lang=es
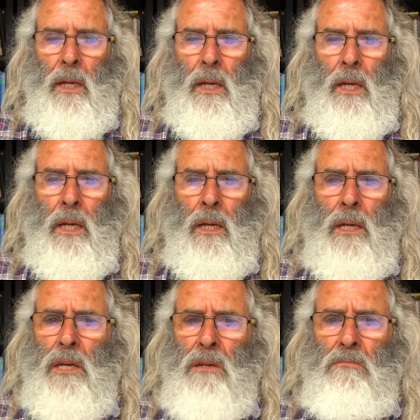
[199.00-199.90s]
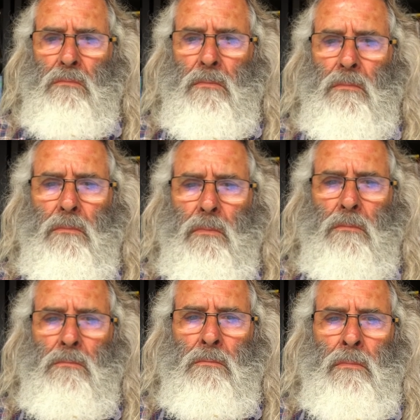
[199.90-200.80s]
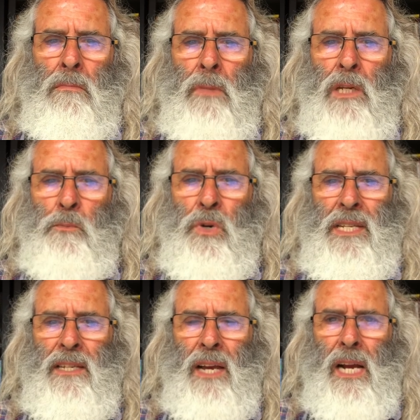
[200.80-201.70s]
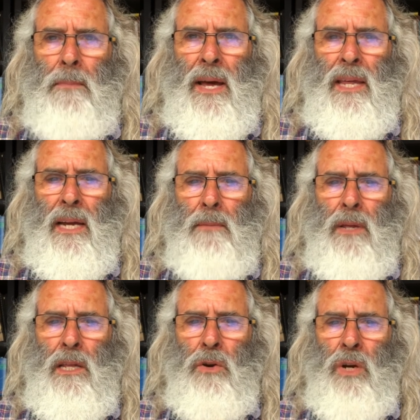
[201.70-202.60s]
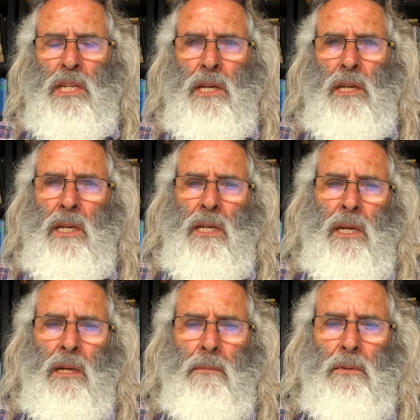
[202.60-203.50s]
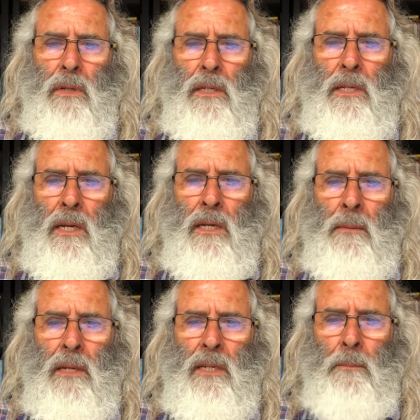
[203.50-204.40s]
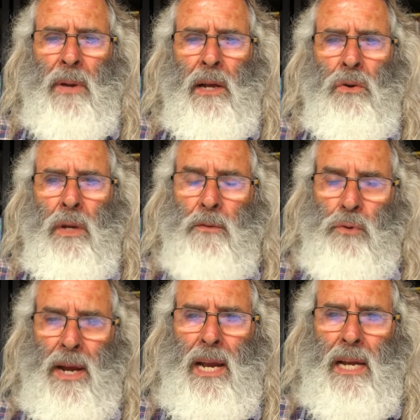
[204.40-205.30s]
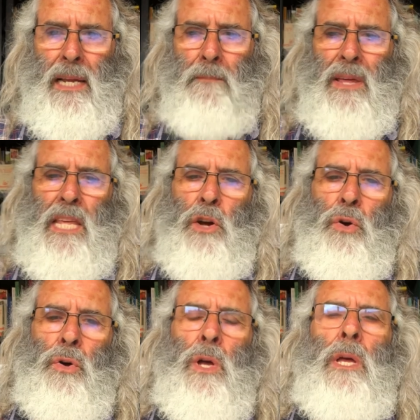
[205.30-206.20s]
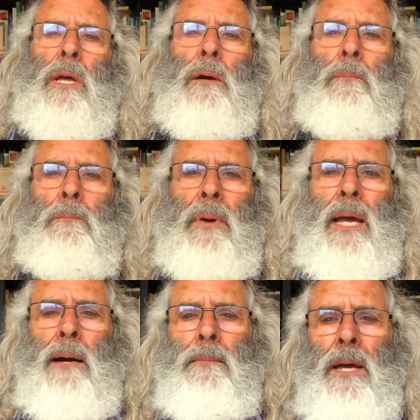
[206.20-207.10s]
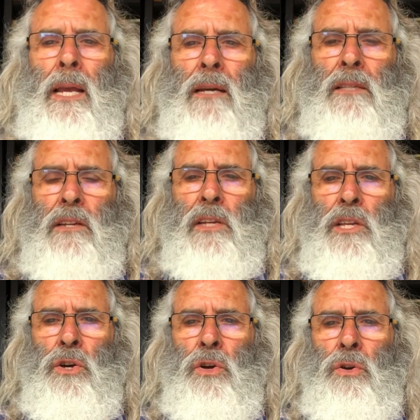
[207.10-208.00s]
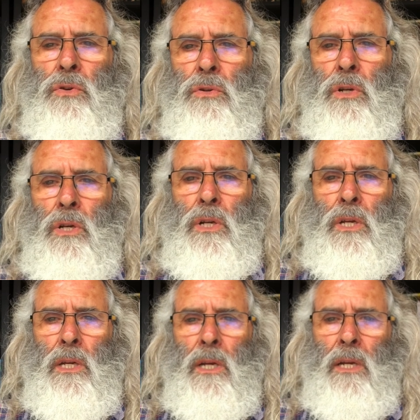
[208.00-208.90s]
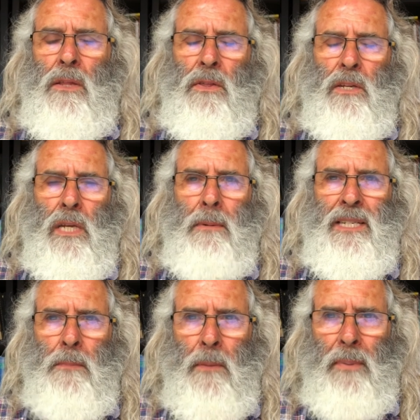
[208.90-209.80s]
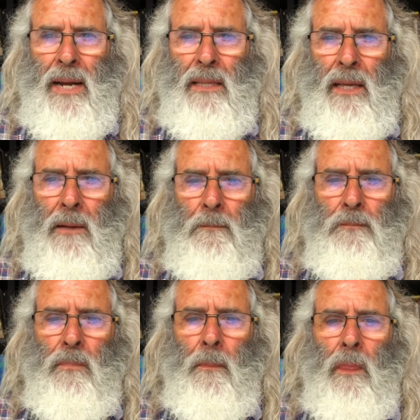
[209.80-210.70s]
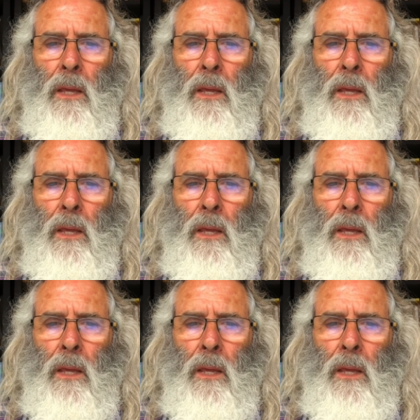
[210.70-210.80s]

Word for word: eh, después de esa camada que él me dijo, es de, ese, perro que fue él el que me dijo, ve a ver a este señor, le dices que vas de mi parte